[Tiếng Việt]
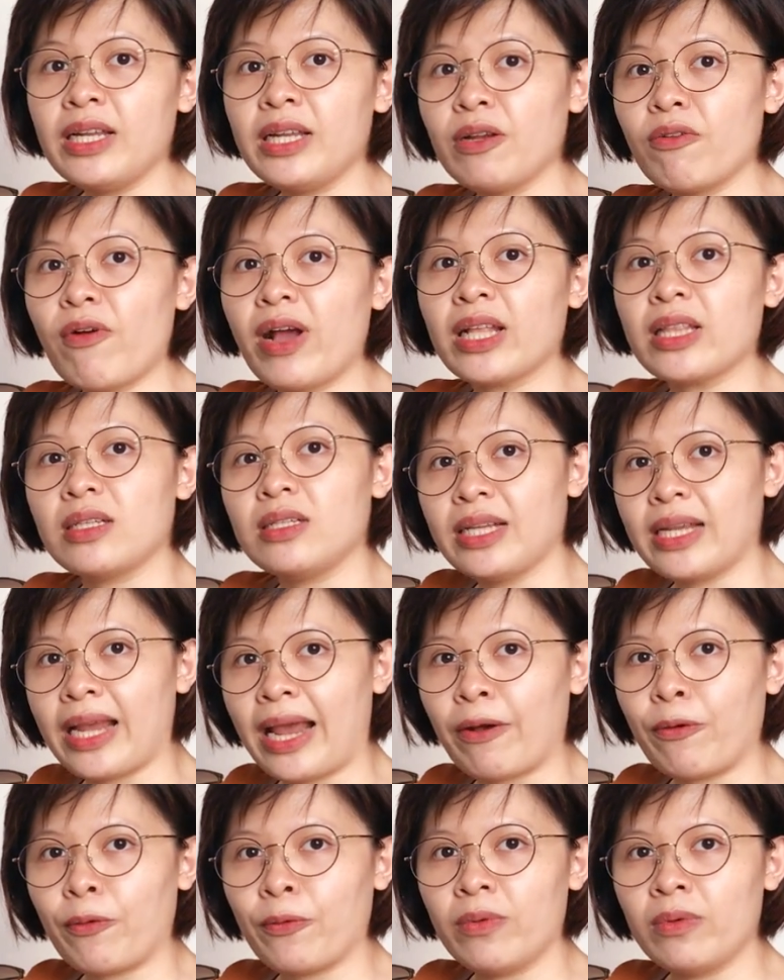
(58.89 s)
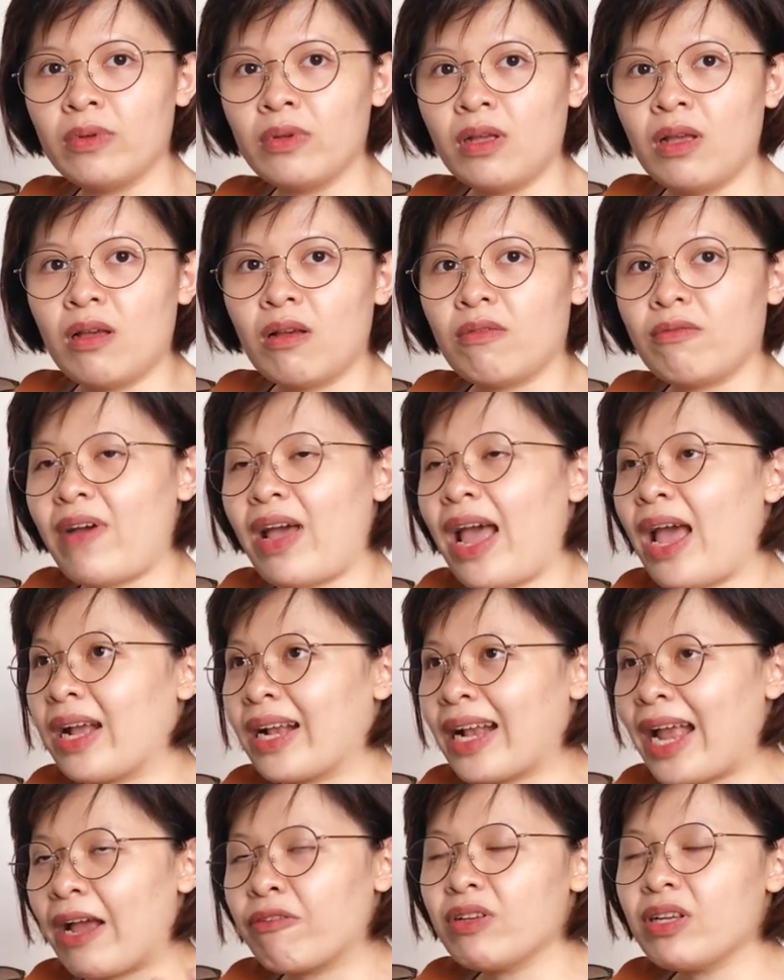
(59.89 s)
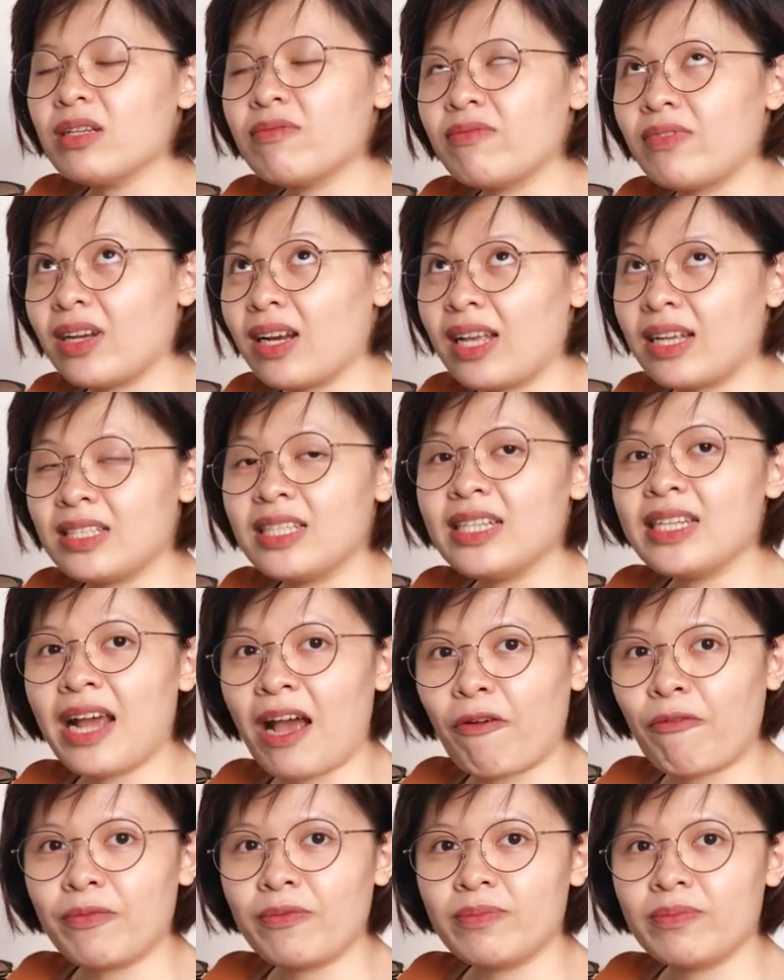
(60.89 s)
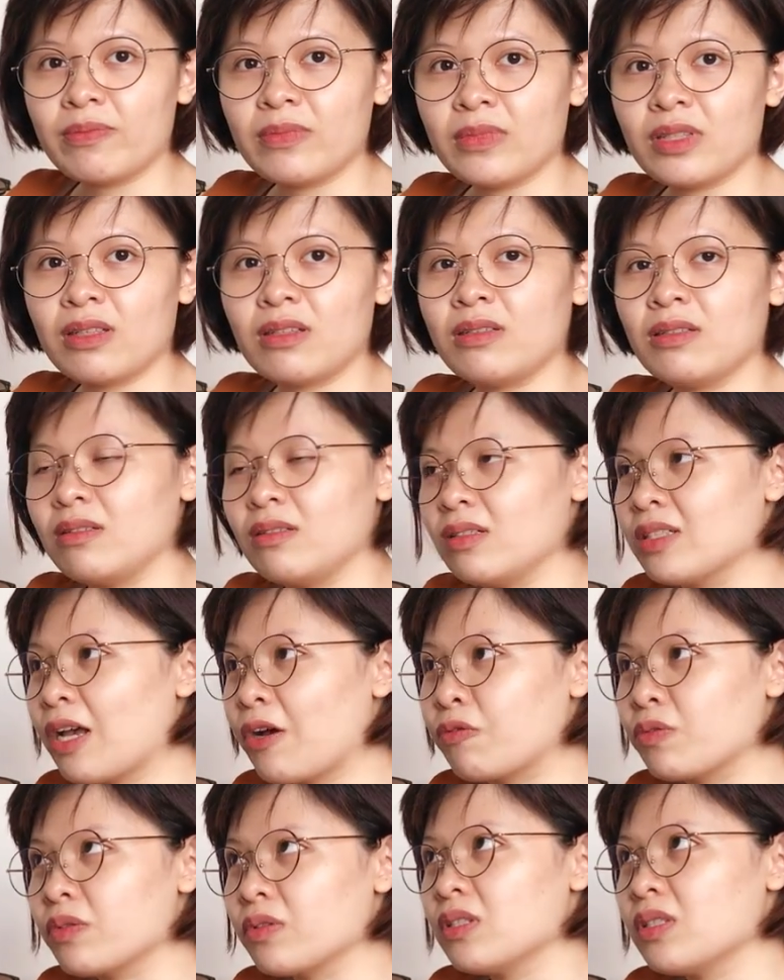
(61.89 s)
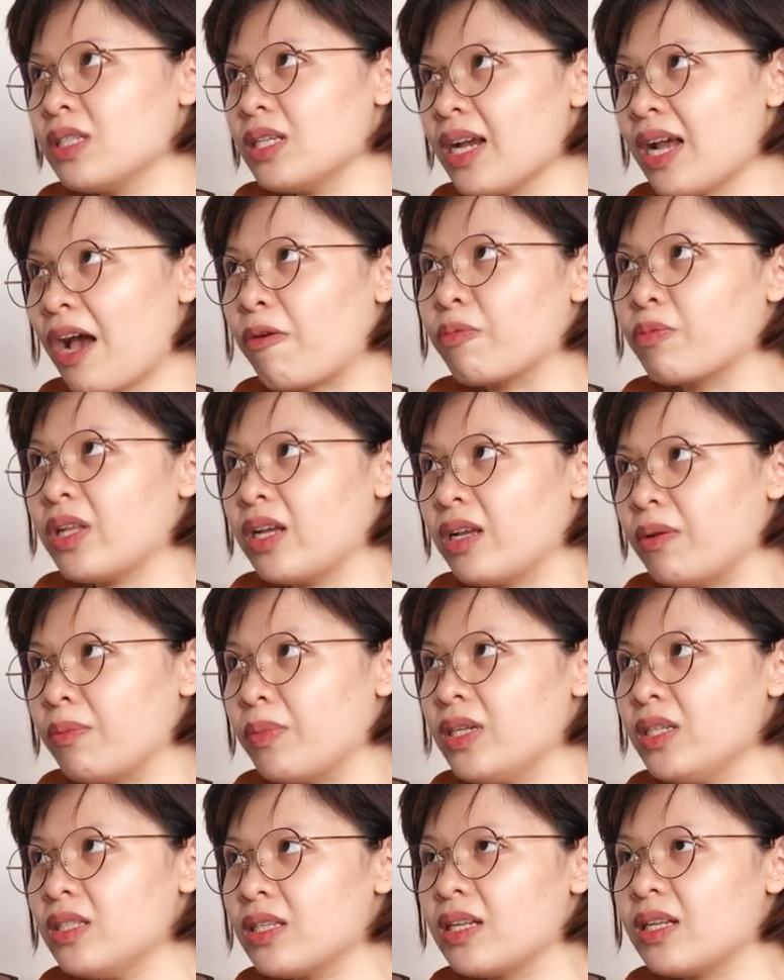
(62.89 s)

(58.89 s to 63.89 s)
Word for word: có liên quan tới nhau. Và cao nhất vẫn là triết học. Từ sau triết học thì mới